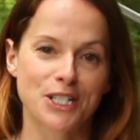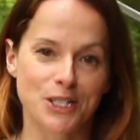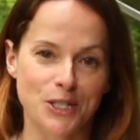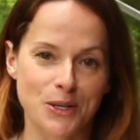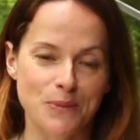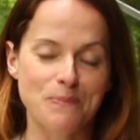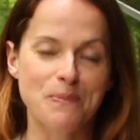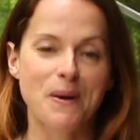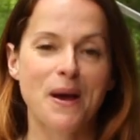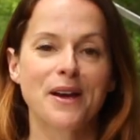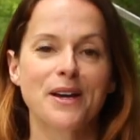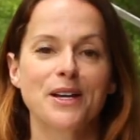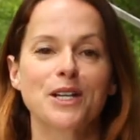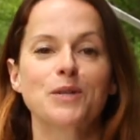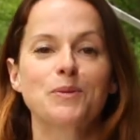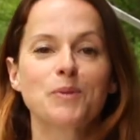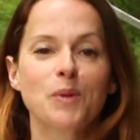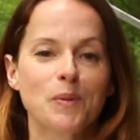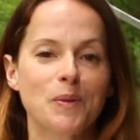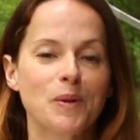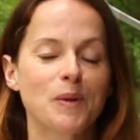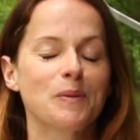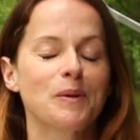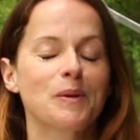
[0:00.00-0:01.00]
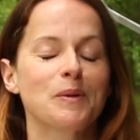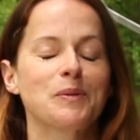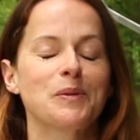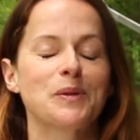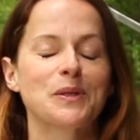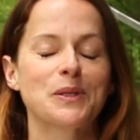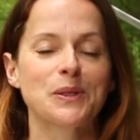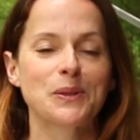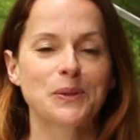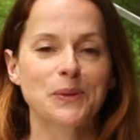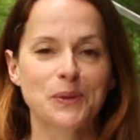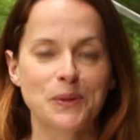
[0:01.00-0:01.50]
et je pêche mon propre
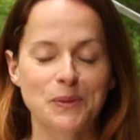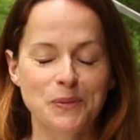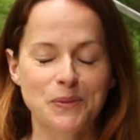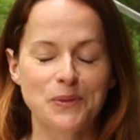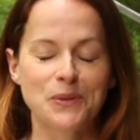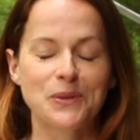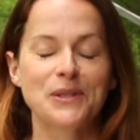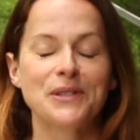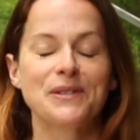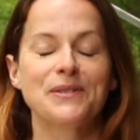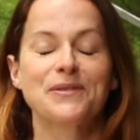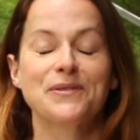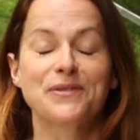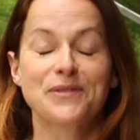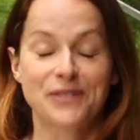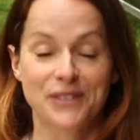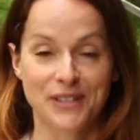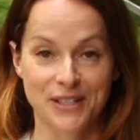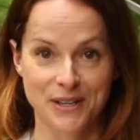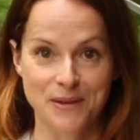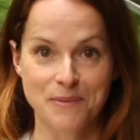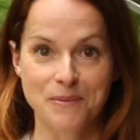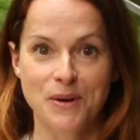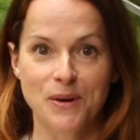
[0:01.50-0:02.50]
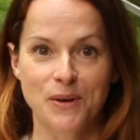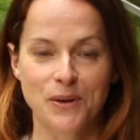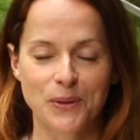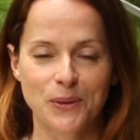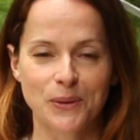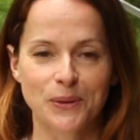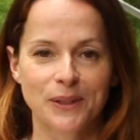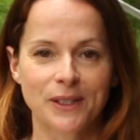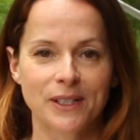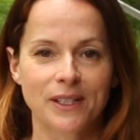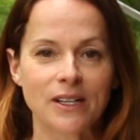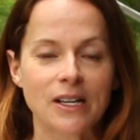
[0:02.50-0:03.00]
poisson depuis vraiment
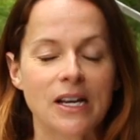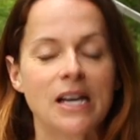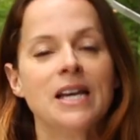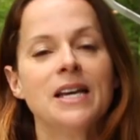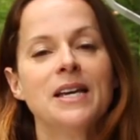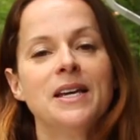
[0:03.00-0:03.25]
longtemps